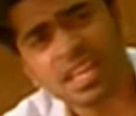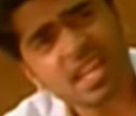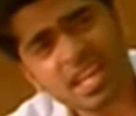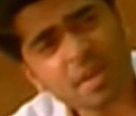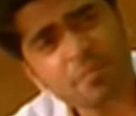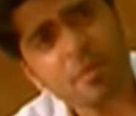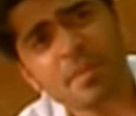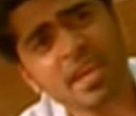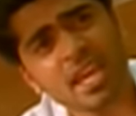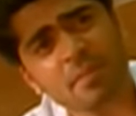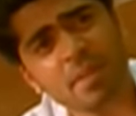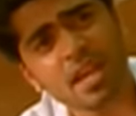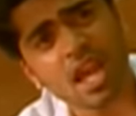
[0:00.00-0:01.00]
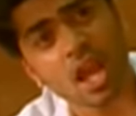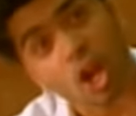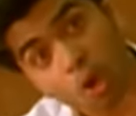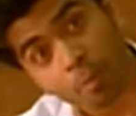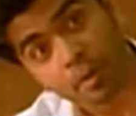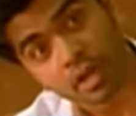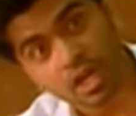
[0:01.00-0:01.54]
నన్ను ఎప్పుడు అడుగుతుంటావుగా
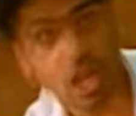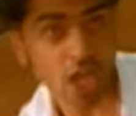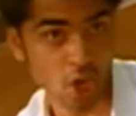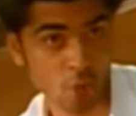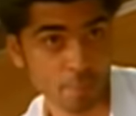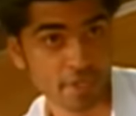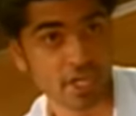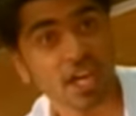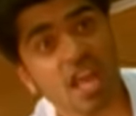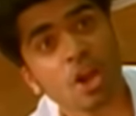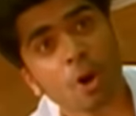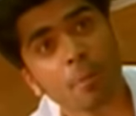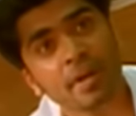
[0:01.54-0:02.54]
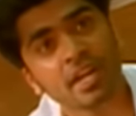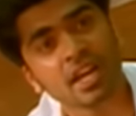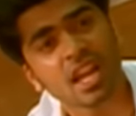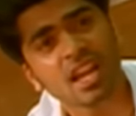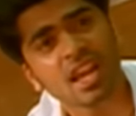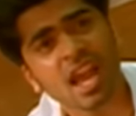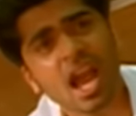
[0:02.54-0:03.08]
లవ్ చేస్తున్నావు కదా లవ్ చేస్తున్నావు కదా లవ్ చేస్తున్నావు
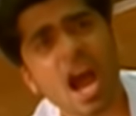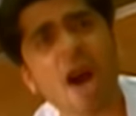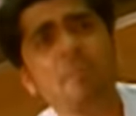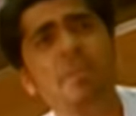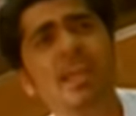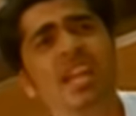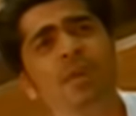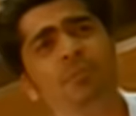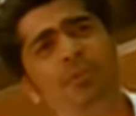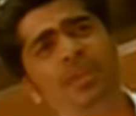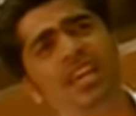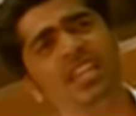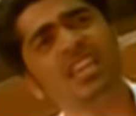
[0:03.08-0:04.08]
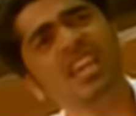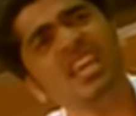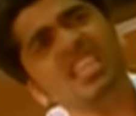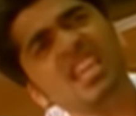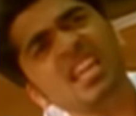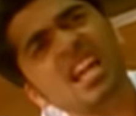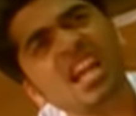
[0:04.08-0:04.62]
కదా అని అప్పుడు నాకు అర్థం కాలేదు
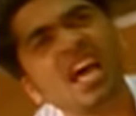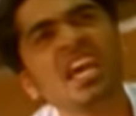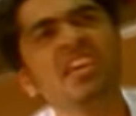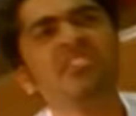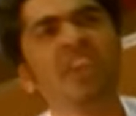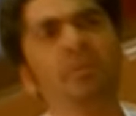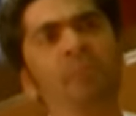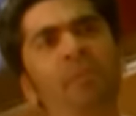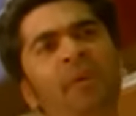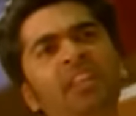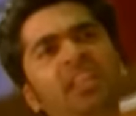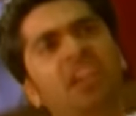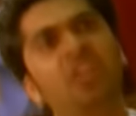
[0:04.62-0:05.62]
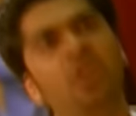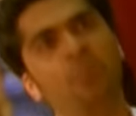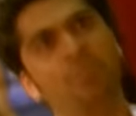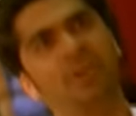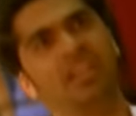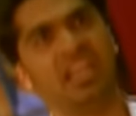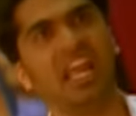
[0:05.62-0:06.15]
ఏంట్రా ఇది ఎప్పుడు చూసినా
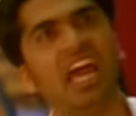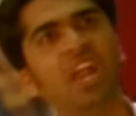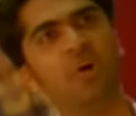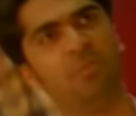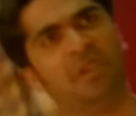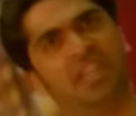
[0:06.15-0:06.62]
మనల్ని లవ్ చేస్తున్నావు కదా